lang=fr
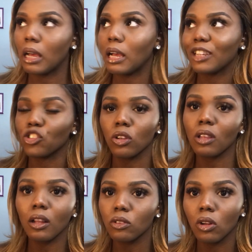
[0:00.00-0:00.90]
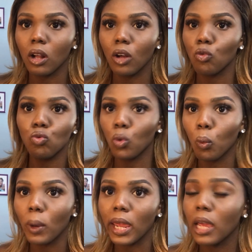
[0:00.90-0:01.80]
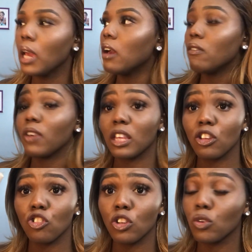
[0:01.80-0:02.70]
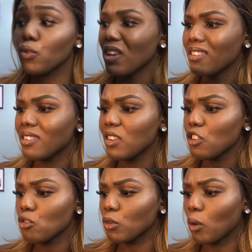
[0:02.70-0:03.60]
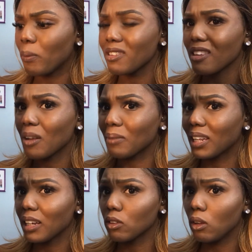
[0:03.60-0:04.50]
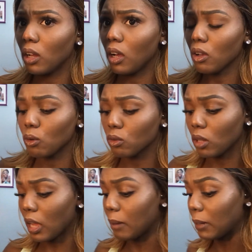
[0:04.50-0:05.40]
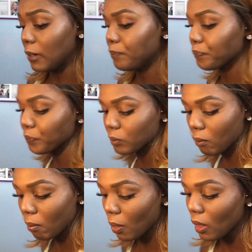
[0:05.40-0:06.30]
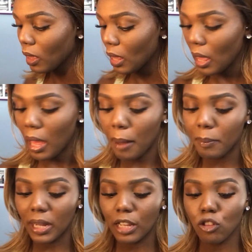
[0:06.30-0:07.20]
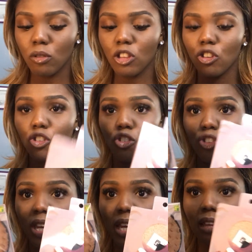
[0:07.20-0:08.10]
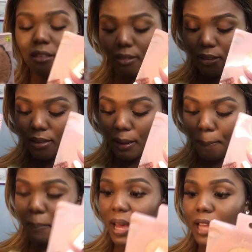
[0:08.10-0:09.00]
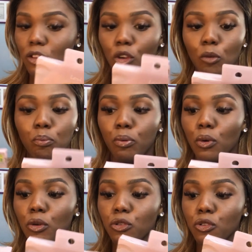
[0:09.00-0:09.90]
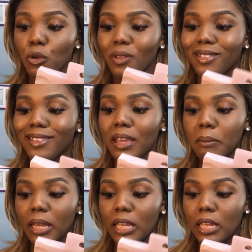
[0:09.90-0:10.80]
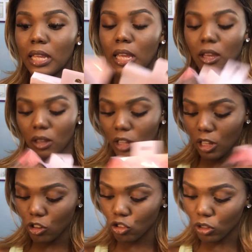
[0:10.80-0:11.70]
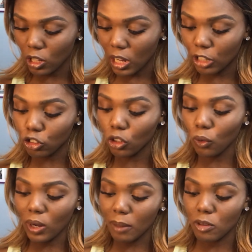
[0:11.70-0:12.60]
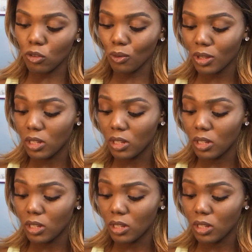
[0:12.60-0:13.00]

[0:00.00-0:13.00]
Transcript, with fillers: à, genre 30 dollars. No way. Fait que je l'ai trouvé ici, si je me trompe pas, c'est comme 4 dollars au Dollarama. Par la suite, j'ai ici des pads pour se démaquiller, ok? J'en ai acheté un à la maison.